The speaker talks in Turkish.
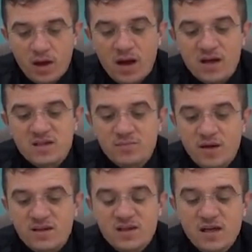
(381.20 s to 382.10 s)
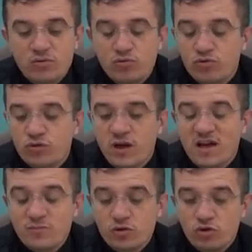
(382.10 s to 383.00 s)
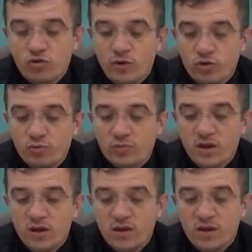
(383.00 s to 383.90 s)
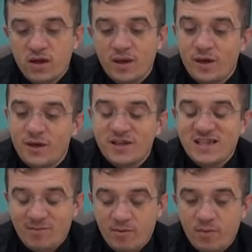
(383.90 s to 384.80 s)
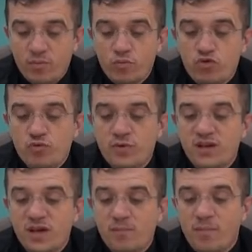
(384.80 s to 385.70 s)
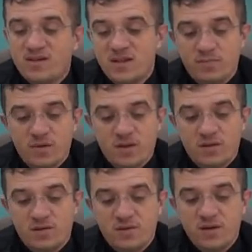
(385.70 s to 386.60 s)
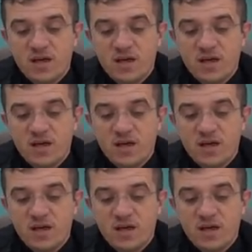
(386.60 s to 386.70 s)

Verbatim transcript: Asım Bey Said Nursi'ye yazmış olduğu mektupta iki sebebi mücbirden bahsetmektedir.